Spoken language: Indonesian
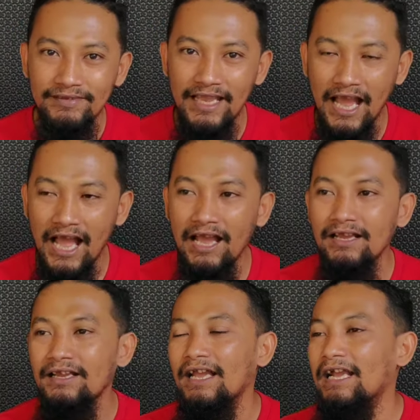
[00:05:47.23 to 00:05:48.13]
ya
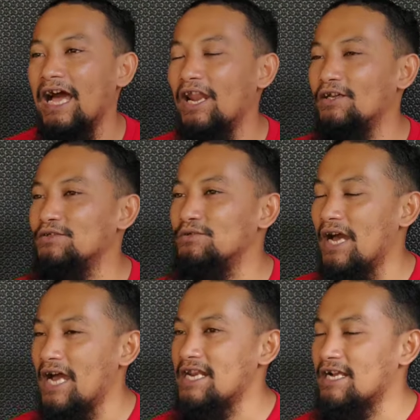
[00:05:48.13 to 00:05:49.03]
kalau
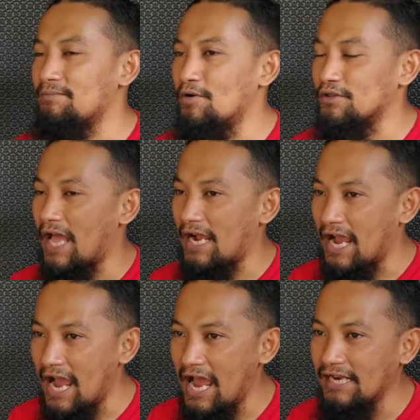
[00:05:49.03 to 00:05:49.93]
sudah ada
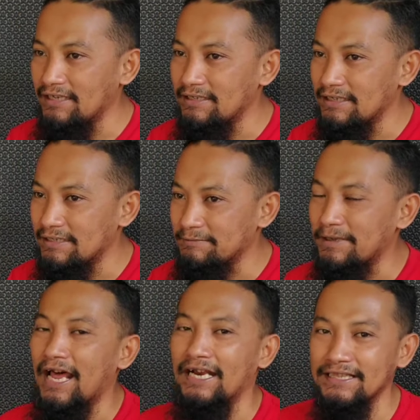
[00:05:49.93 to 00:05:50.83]
kebotakan
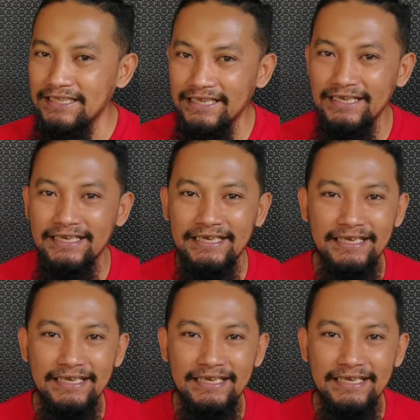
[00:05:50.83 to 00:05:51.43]
berarti